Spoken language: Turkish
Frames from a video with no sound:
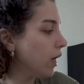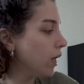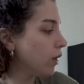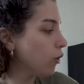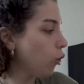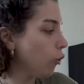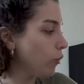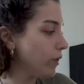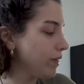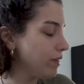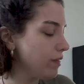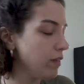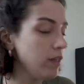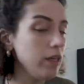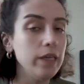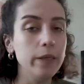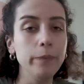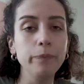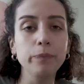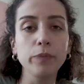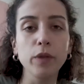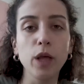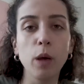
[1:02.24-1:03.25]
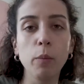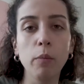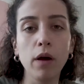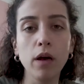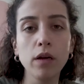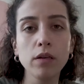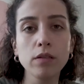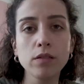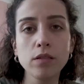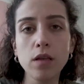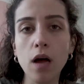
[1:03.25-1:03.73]
Covid değilim
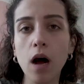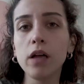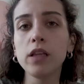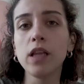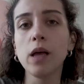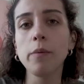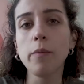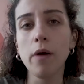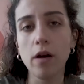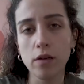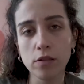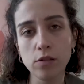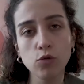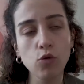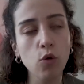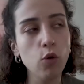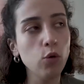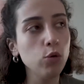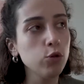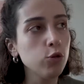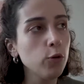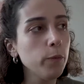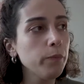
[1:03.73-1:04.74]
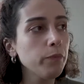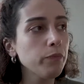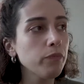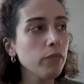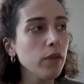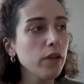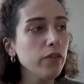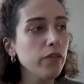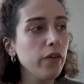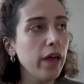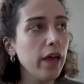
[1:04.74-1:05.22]
ama sağlam hasta oldum
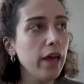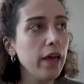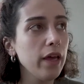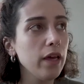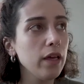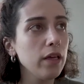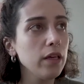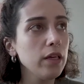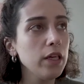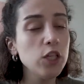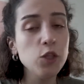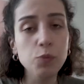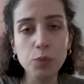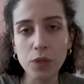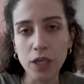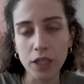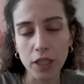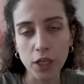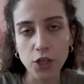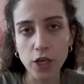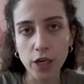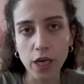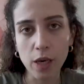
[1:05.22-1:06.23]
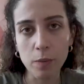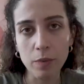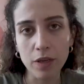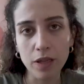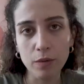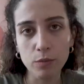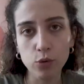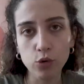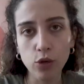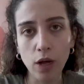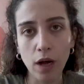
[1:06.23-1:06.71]
ve hiçbir şey de
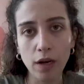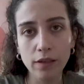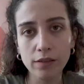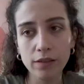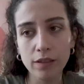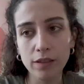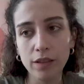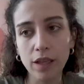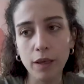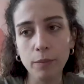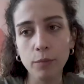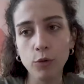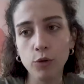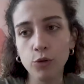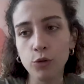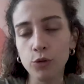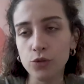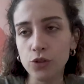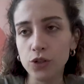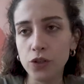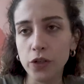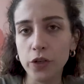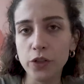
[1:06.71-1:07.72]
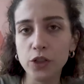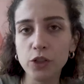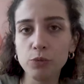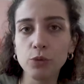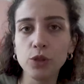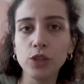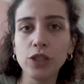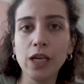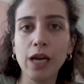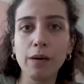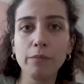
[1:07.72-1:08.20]
çekemedim bu tatilde. Böyle yurt dışına
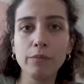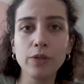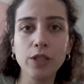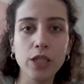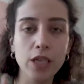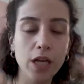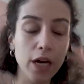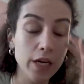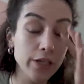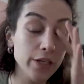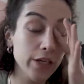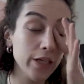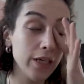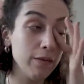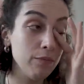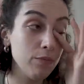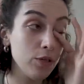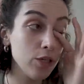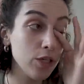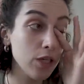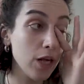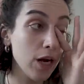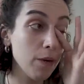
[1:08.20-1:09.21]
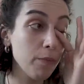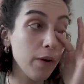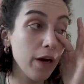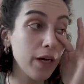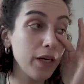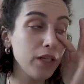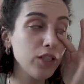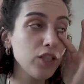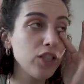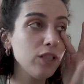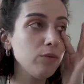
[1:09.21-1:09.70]
çıkmışken bir şeyler çekeyim, bir şeyler
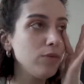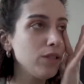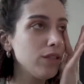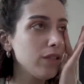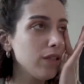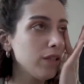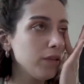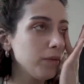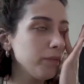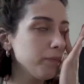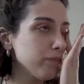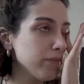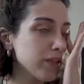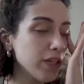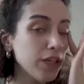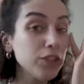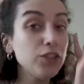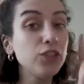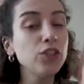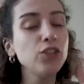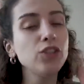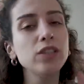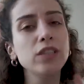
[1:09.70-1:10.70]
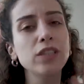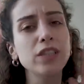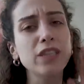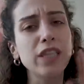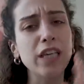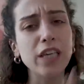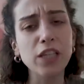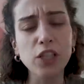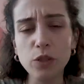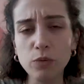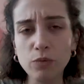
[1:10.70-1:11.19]
paylaşayım istedim. Açıkçası
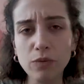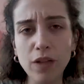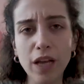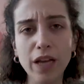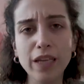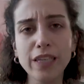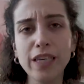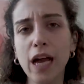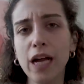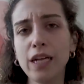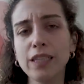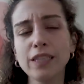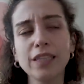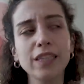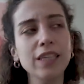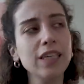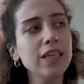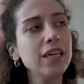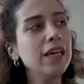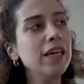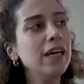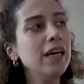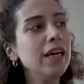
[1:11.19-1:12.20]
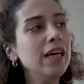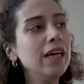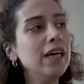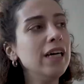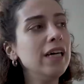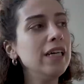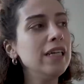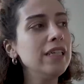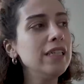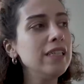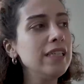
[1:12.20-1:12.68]
ne içimden geldi
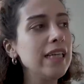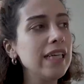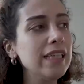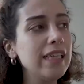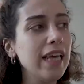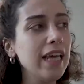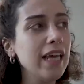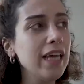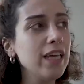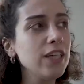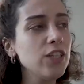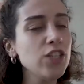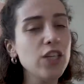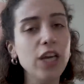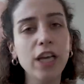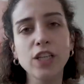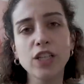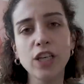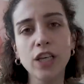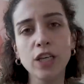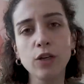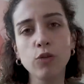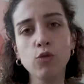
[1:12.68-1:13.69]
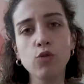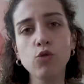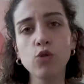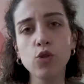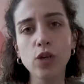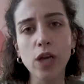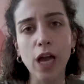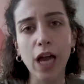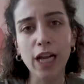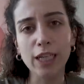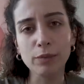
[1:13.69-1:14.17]
ne de çekecek
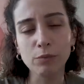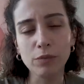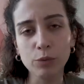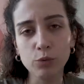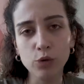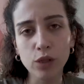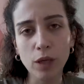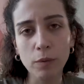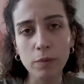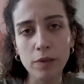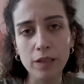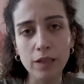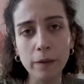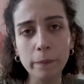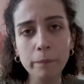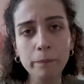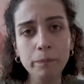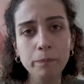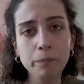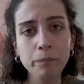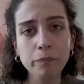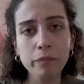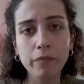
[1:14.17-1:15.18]
gücü kendimde bulabildim.